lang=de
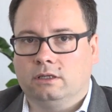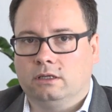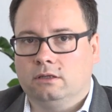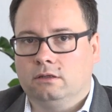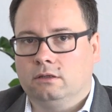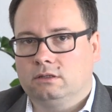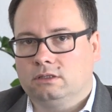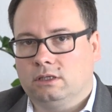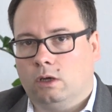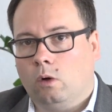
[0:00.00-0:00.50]

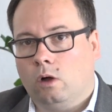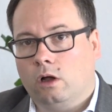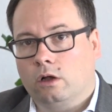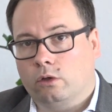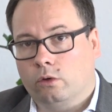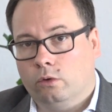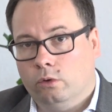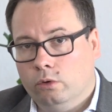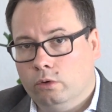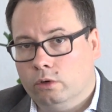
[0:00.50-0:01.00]
denn Taucher
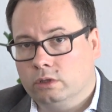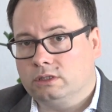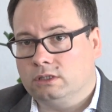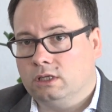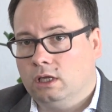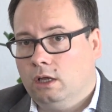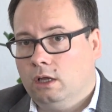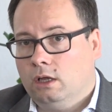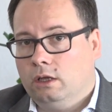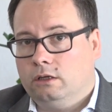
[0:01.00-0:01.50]
gehört
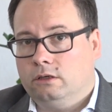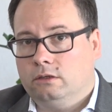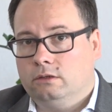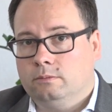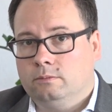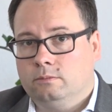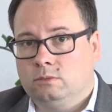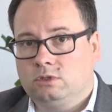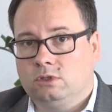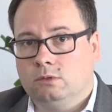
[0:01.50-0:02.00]

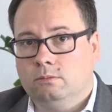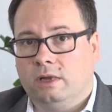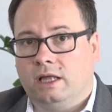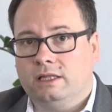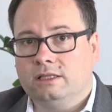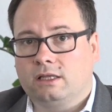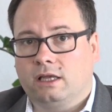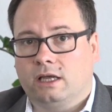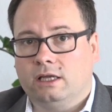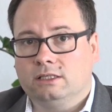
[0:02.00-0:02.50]
ähm, zum
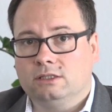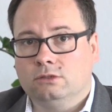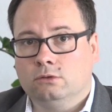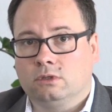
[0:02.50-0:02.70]
Landkreis